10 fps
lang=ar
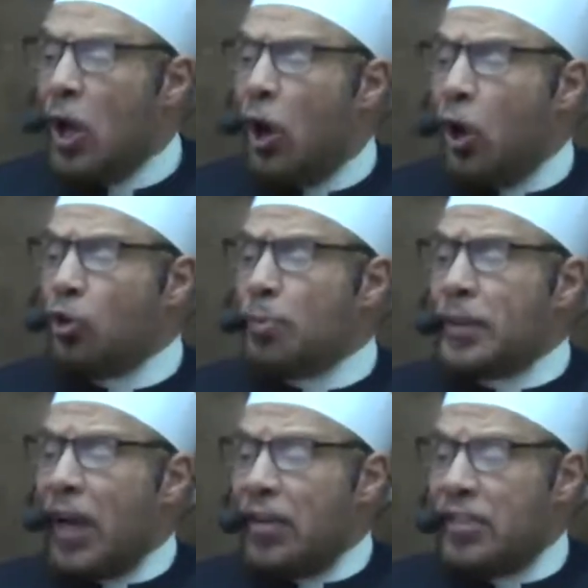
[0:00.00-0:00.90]
حكم
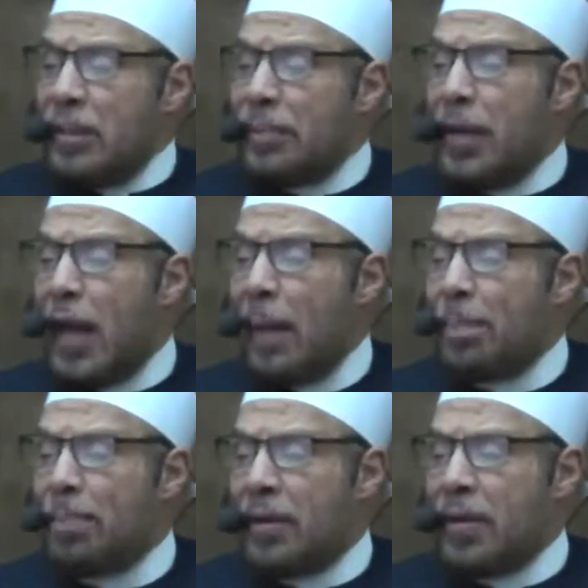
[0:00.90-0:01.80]
تقسيم
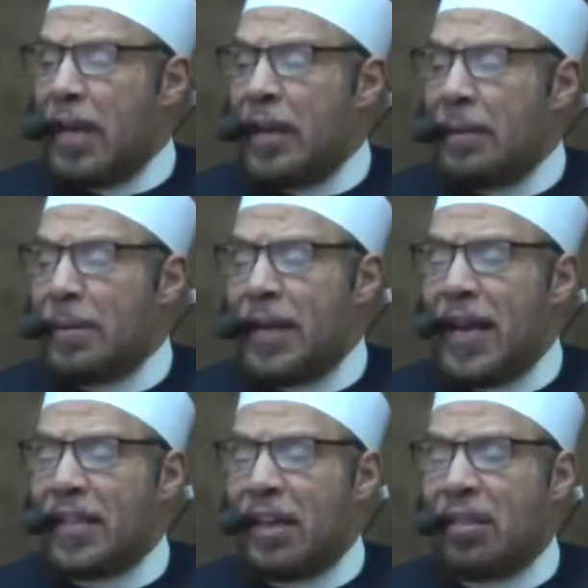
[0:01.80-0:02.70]
الأب
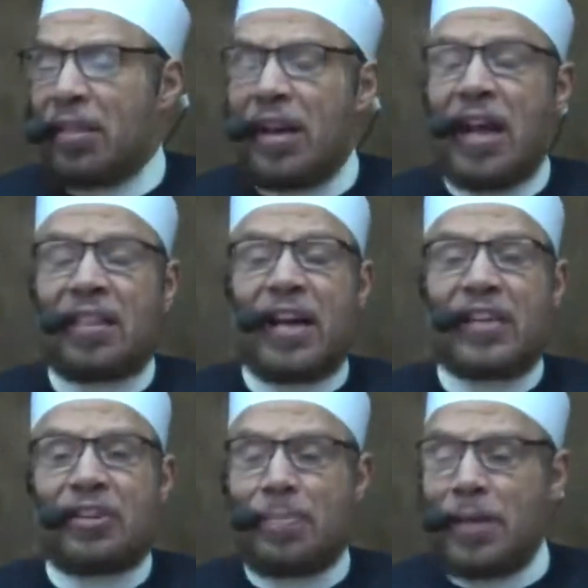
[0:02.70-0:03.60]
لبناته الثلاثة
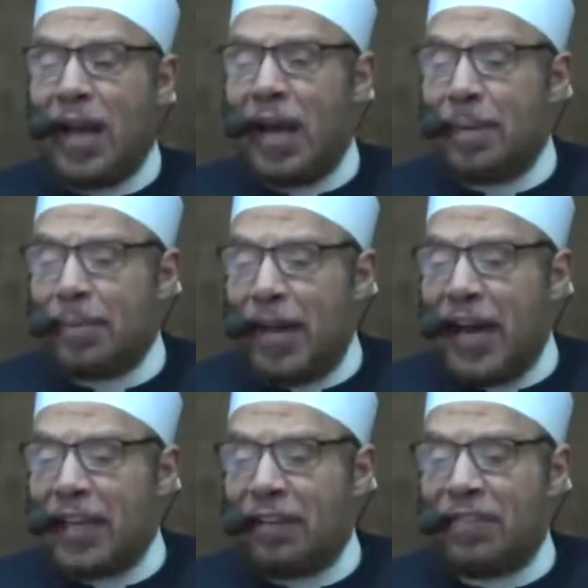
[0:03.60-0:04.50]
جميع
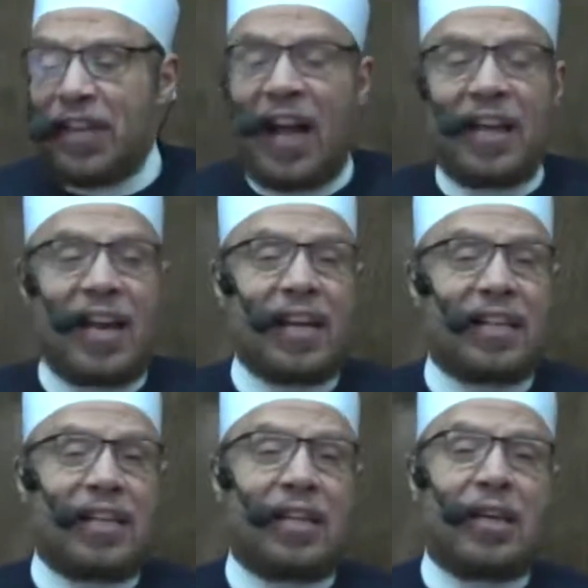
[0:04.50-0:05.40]
أملاكه في
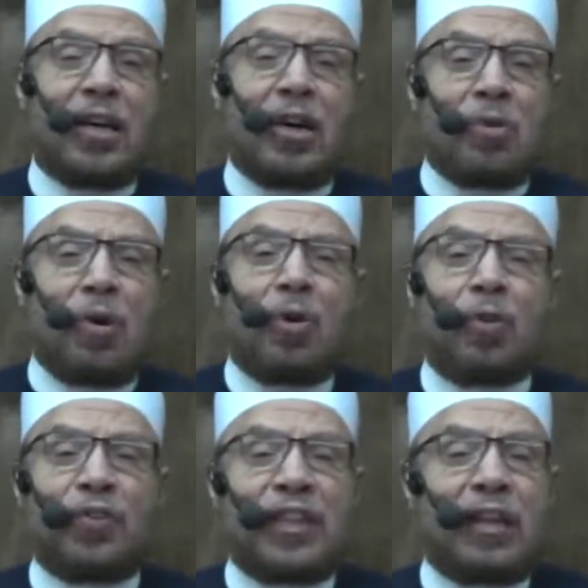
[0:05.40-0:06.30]
حياته وهو
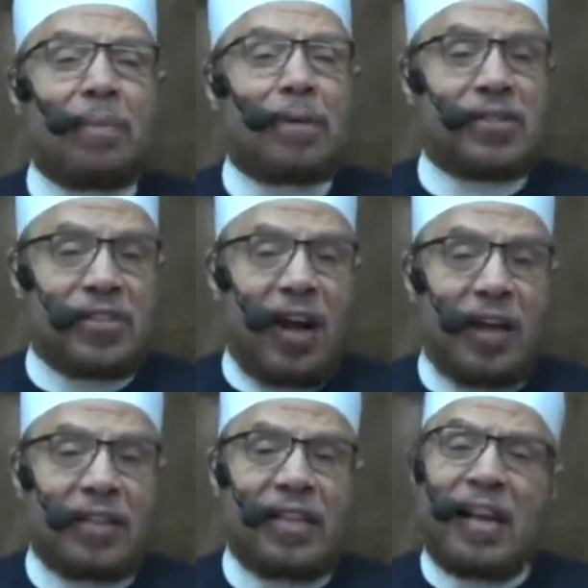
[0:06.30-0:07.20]
في كامل
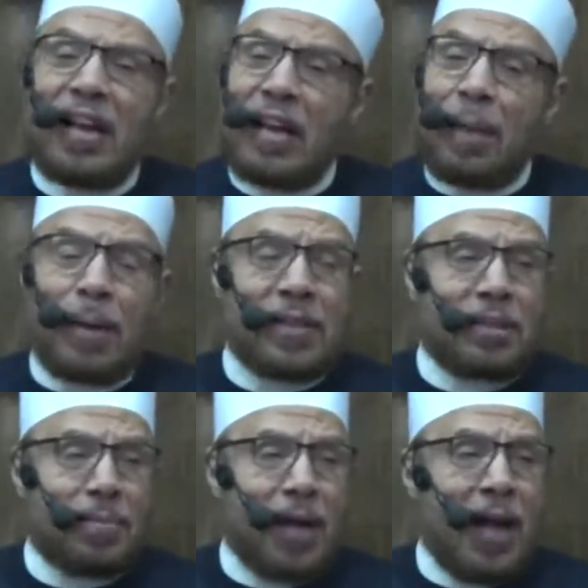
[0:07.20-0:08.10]
صحته لا بأس
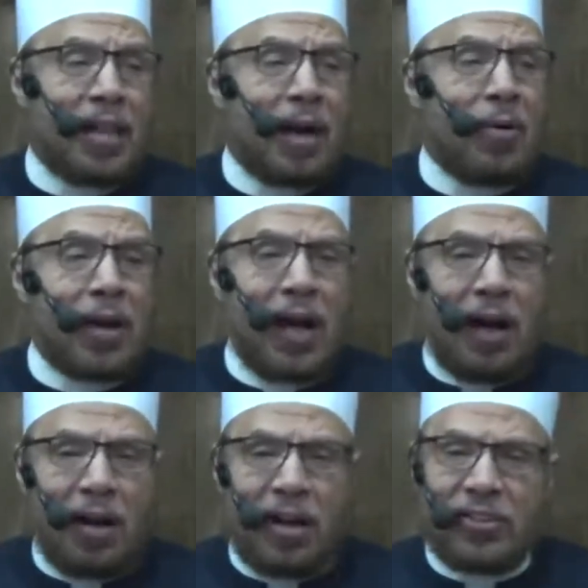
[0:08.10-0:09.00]
بهذا ولا
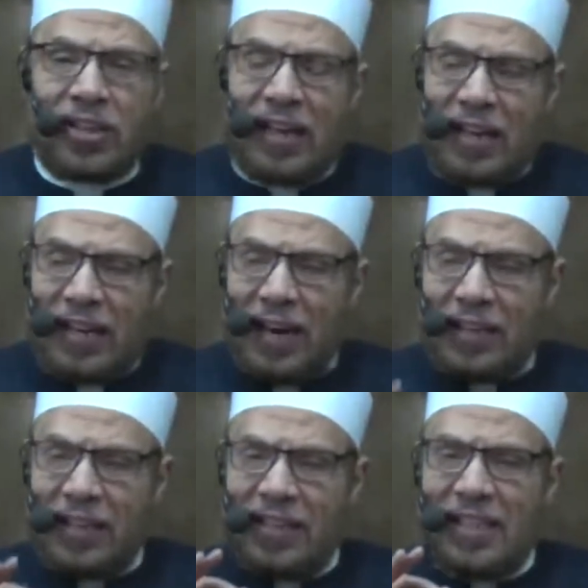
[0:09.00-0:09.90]
حرج
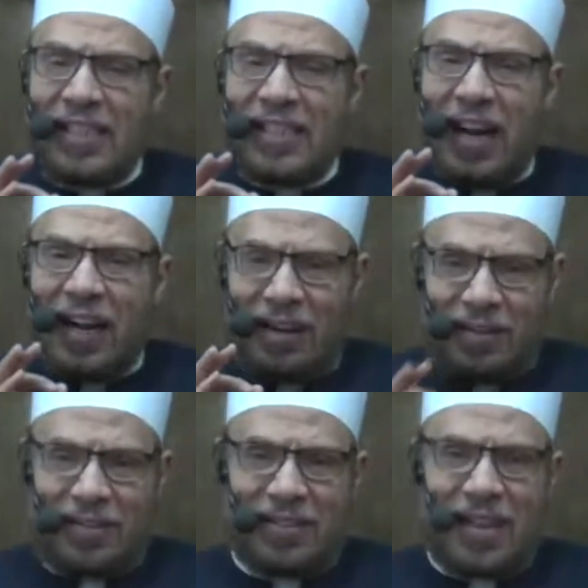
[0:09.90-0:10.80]
لكن
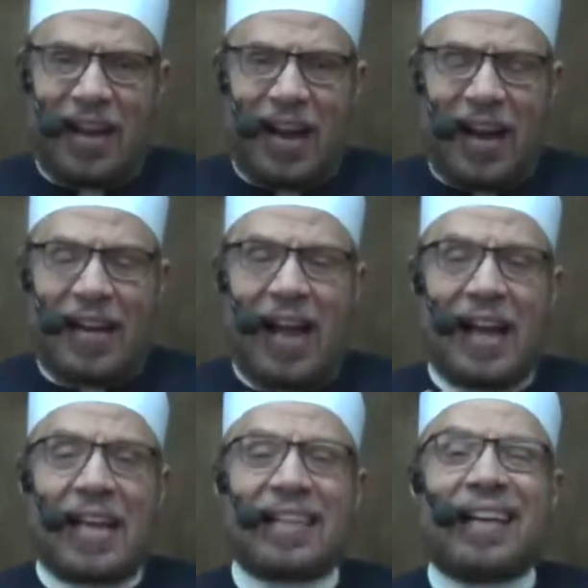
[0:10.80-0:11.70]
يحرص على
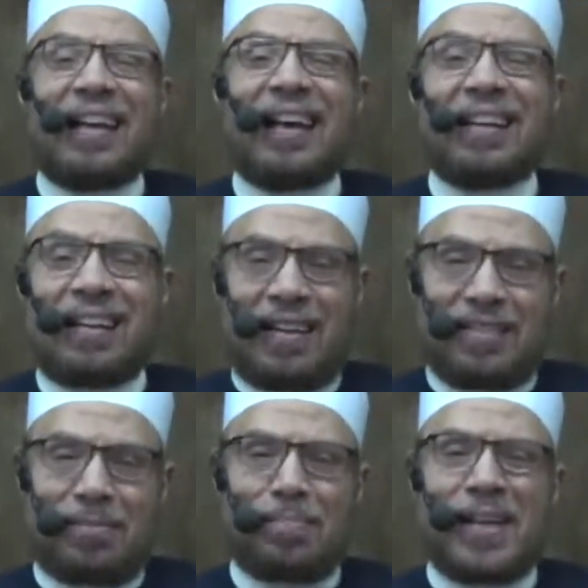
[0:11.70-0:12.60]
أن
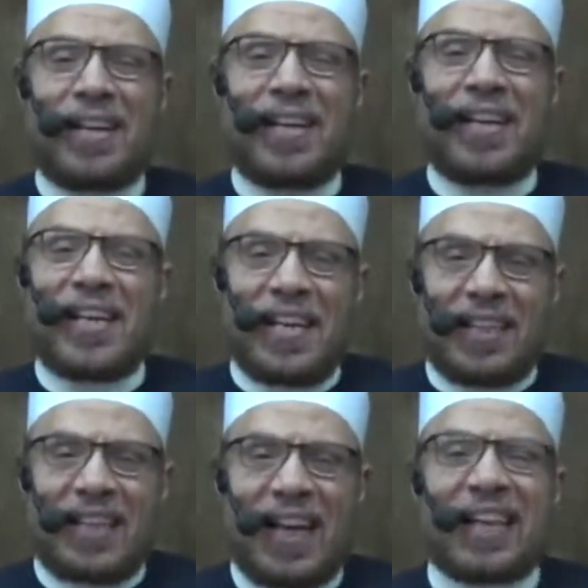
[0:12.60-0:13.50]
يتخلص من نية
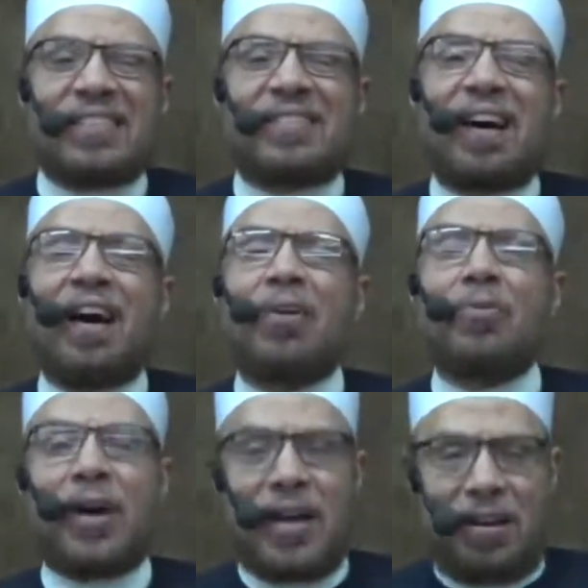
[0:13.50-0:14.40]
إقصاء
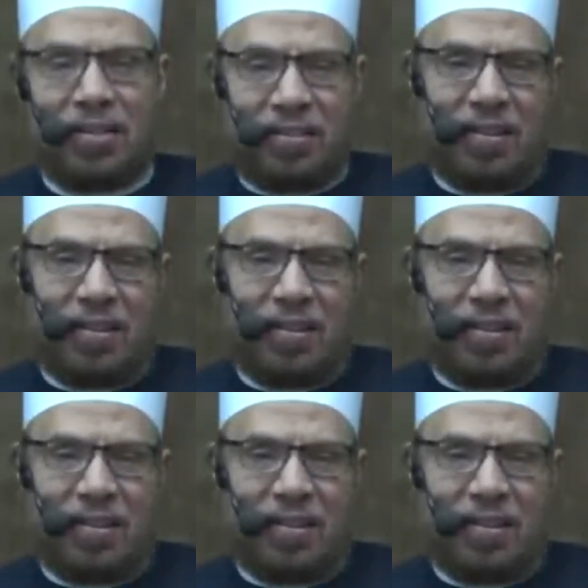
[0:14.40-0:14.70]
وارث